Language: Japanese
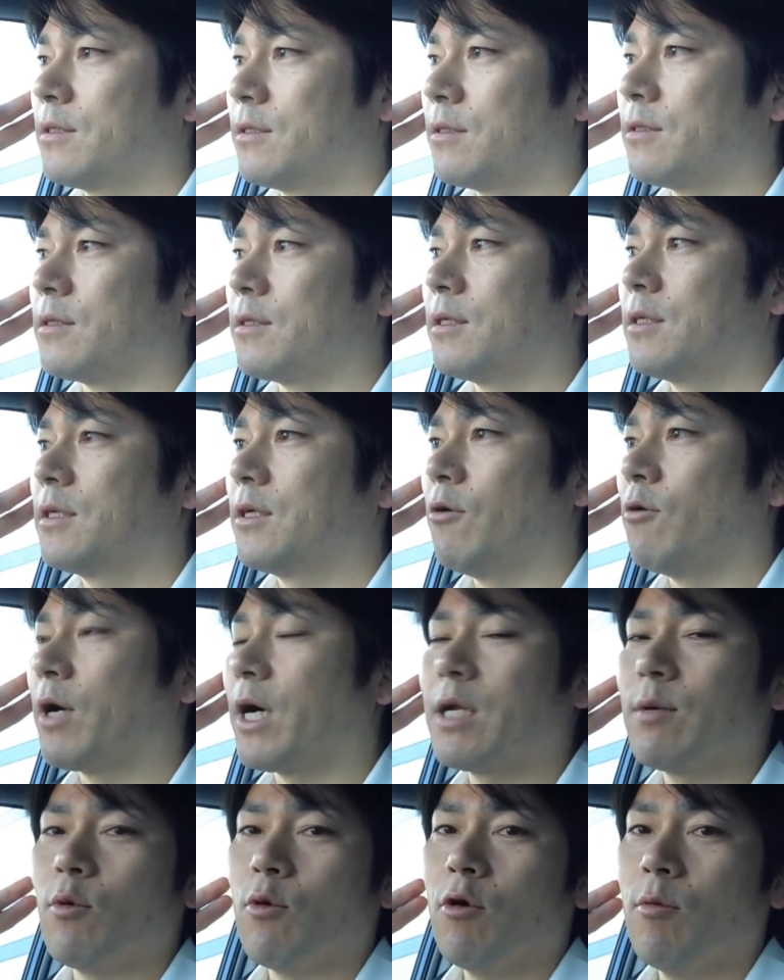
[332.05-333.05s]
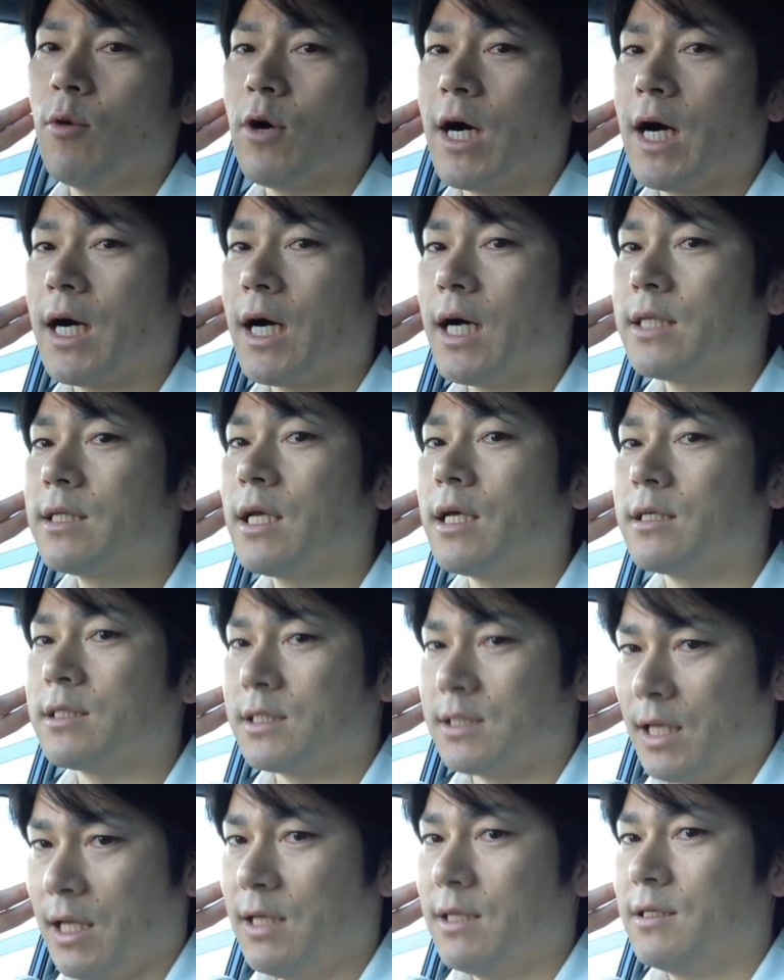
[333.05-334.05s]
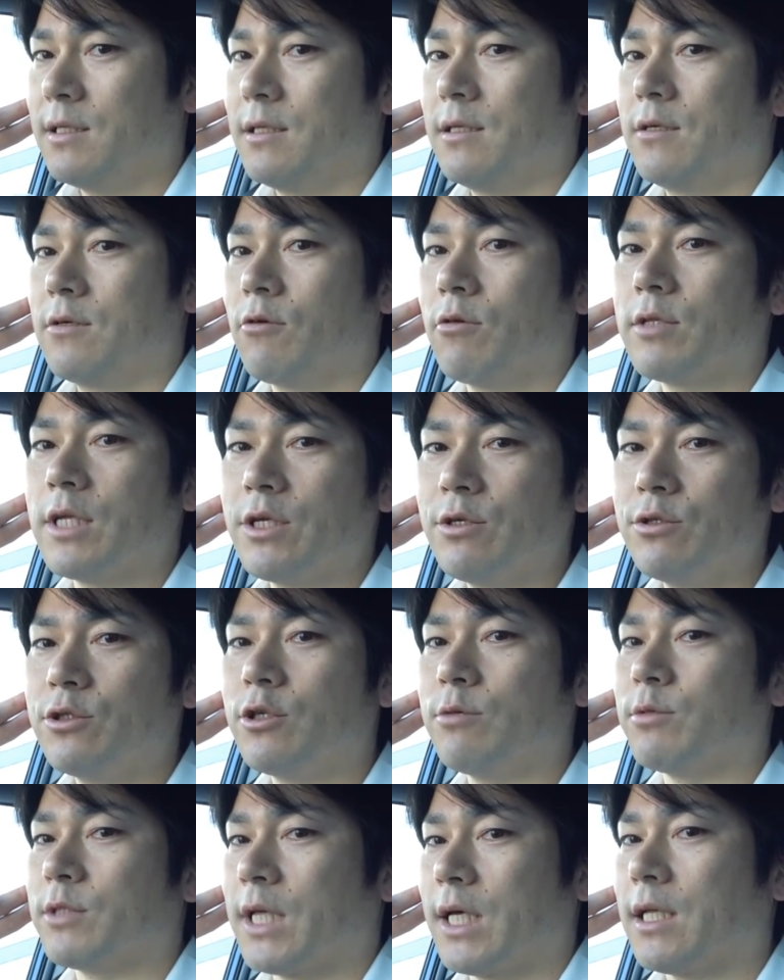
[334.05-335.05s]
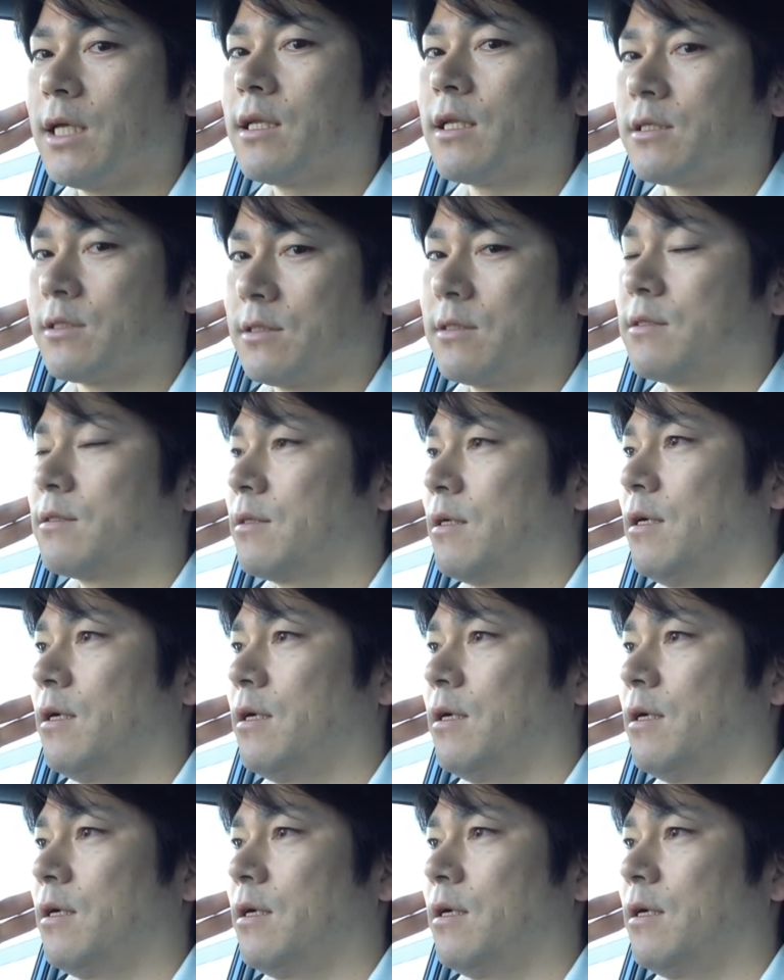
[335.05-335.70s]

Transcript: うん。お金もほぼかかんないしね。こんな YouTube ただです。